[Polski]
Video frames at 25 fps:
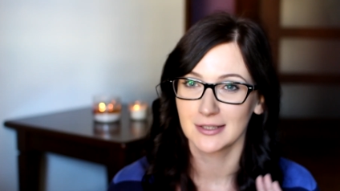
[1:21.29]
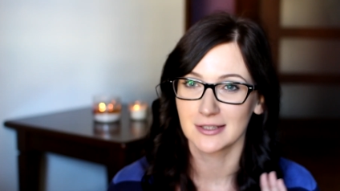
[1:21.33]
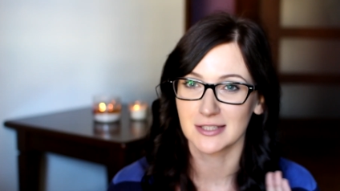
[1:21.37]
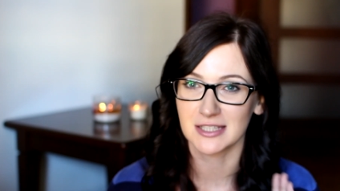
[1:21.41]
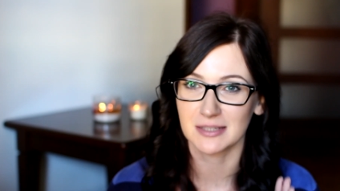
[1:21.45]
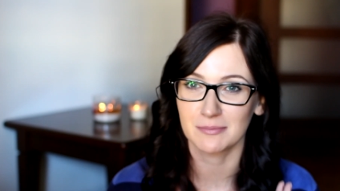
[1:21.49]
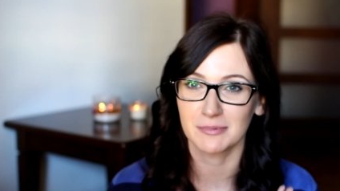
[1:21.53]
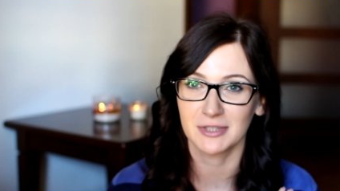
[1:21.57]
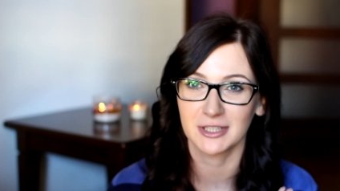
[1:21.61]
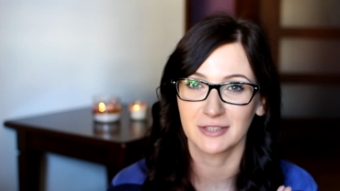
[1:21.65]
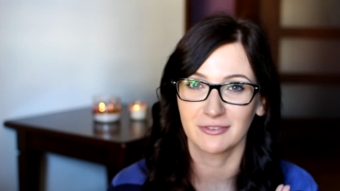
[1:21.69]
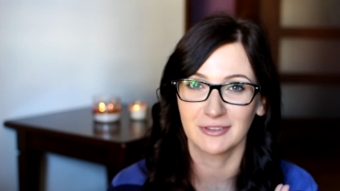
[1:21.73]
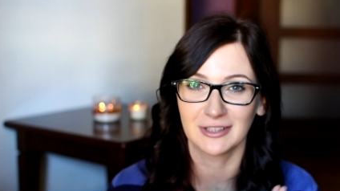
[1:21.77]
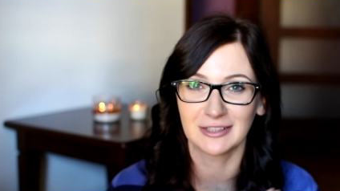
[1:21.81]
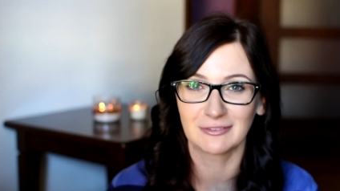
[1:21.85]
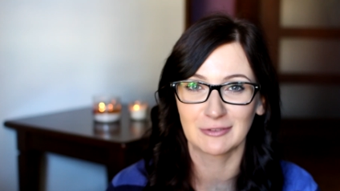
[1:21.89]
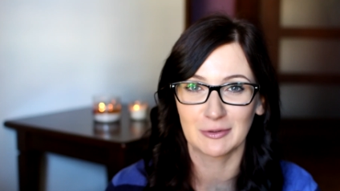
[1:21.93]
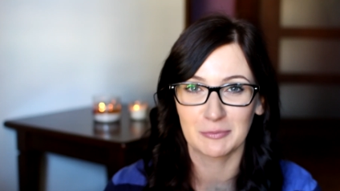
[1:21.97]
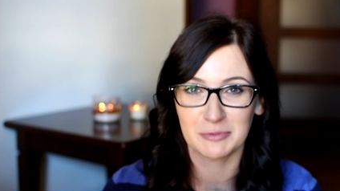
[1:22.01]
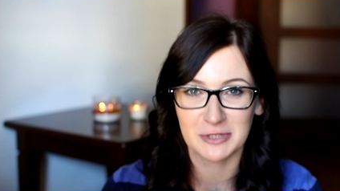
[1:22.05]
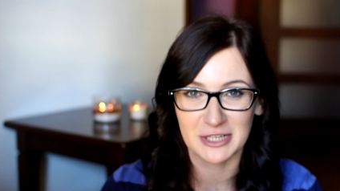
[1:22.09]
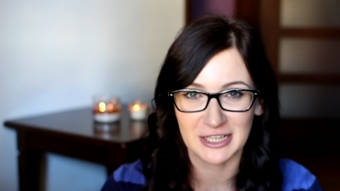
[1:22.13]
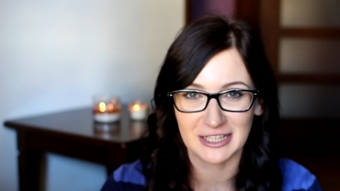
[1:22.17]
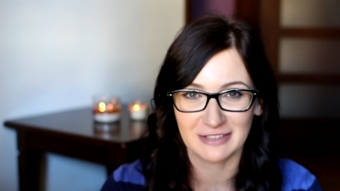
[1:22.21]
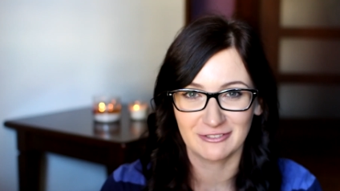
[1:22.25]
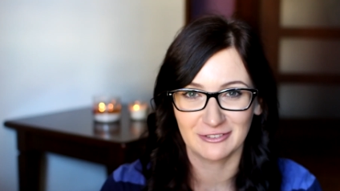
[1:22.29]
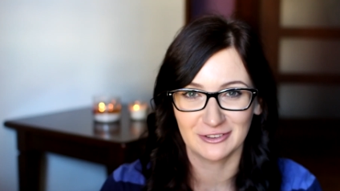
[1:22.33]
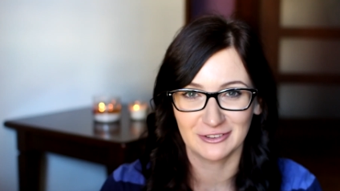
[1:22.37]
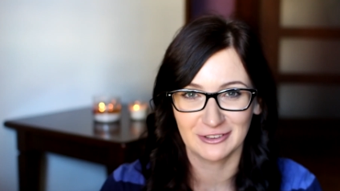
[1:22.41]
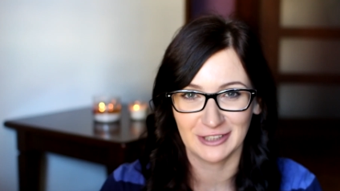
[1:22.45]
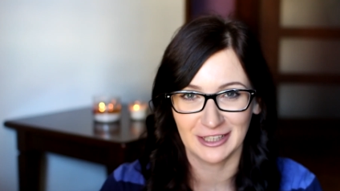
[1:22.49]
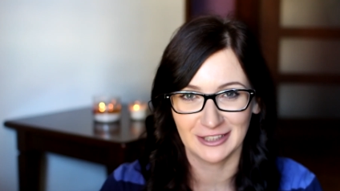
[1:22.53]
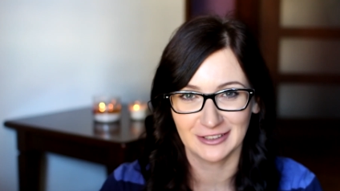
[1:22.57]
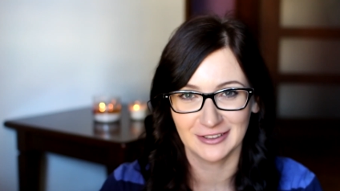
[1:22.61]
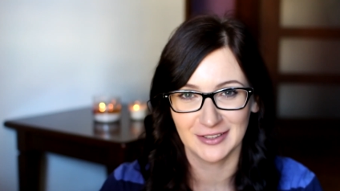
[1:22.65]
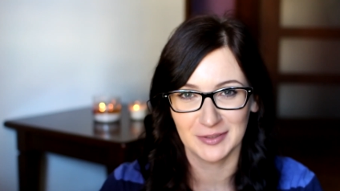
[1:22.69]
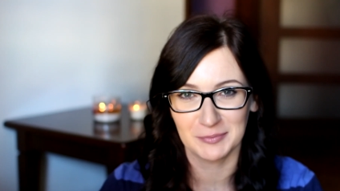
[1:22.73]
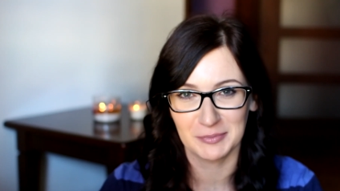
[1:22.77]
zrobię chwilowo przerwę od
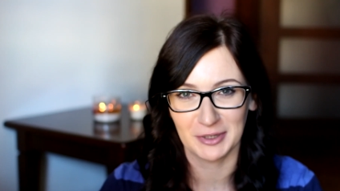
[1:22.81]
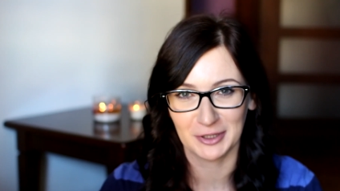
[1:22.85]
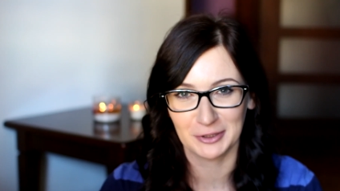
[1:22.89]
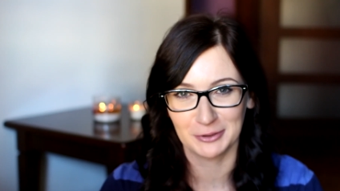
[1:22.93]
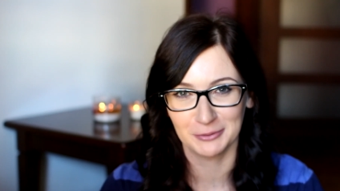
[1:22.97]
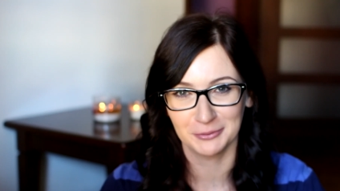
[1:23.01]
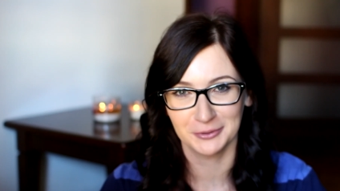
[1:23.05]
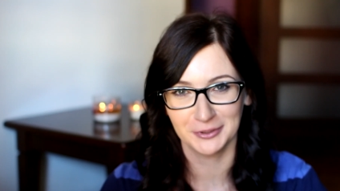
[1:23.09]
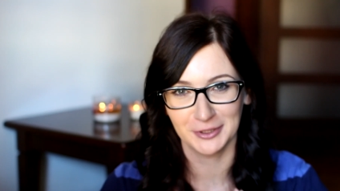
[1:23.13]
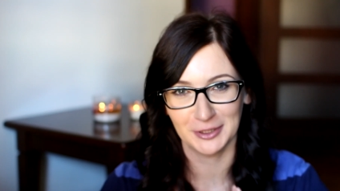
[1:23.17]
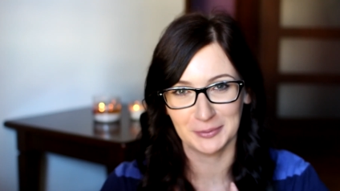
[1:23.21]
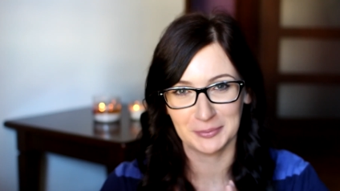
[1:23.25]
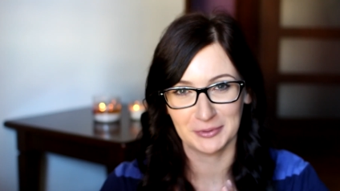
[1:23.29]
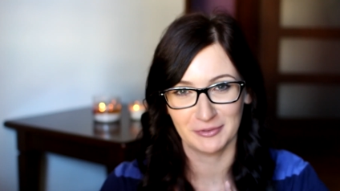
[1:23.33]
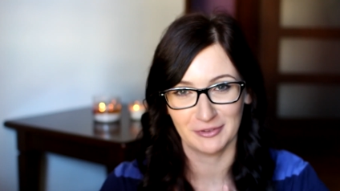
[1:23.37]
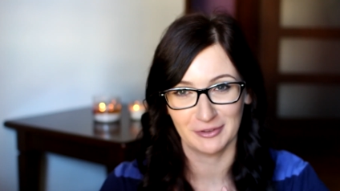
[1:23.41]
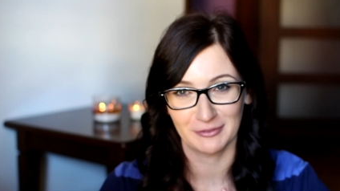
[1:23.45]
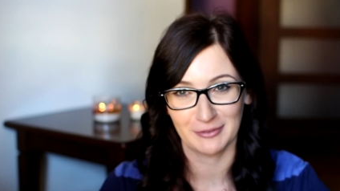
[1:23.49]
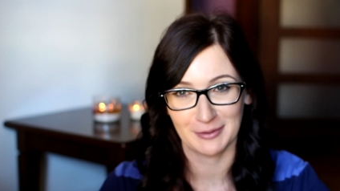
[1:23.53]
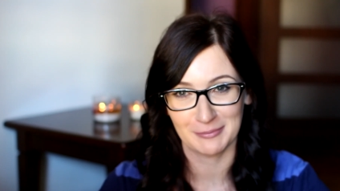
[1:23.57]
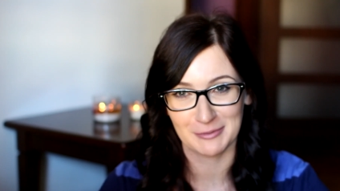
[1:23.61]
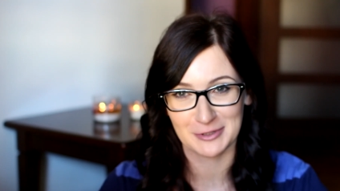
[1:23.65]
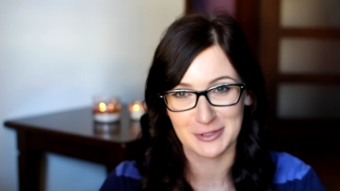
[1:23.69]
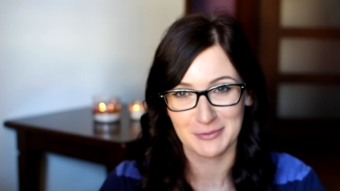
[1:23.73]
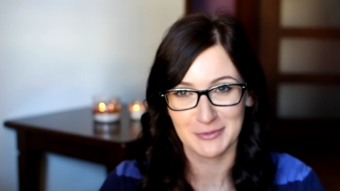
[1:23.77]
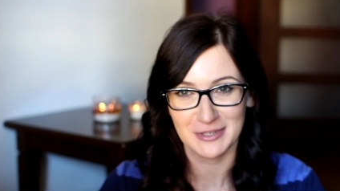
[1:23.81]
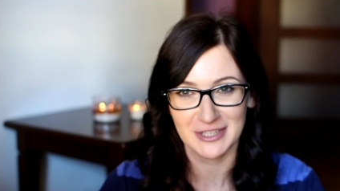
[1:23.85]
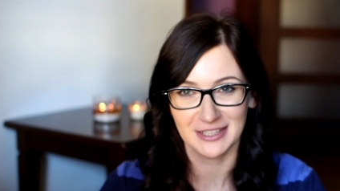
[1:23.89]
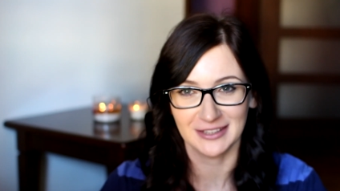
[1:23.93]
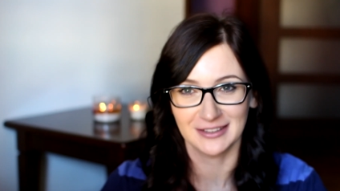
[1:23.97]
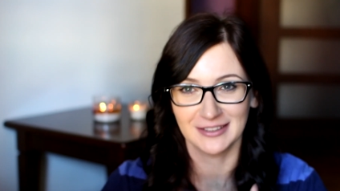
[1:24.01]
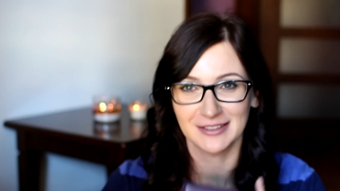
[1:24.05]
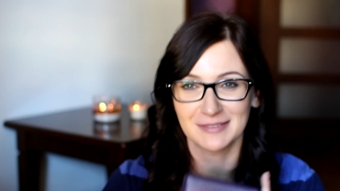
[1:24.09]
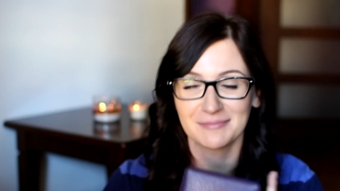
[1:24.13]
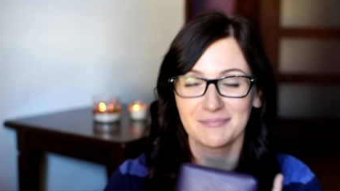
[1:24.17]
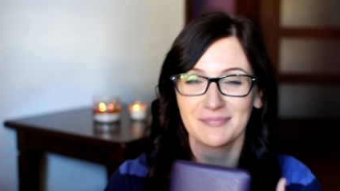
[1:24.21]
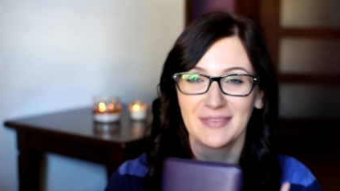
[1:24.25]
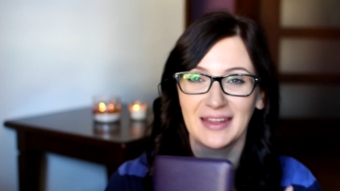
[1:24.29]
Hanny Bakuło i opowiem Wam o czymś
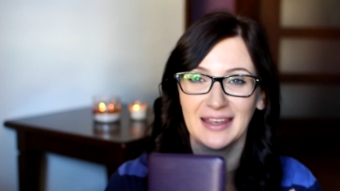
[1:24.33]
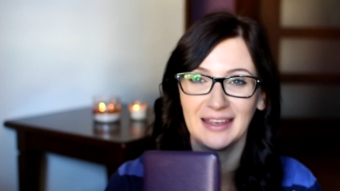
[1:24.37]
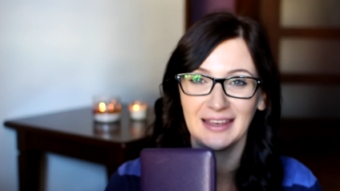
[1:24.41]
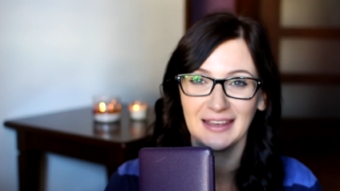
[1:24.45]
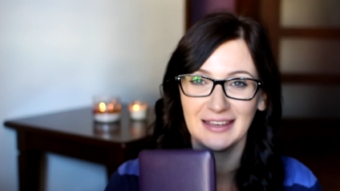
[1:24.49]
innym,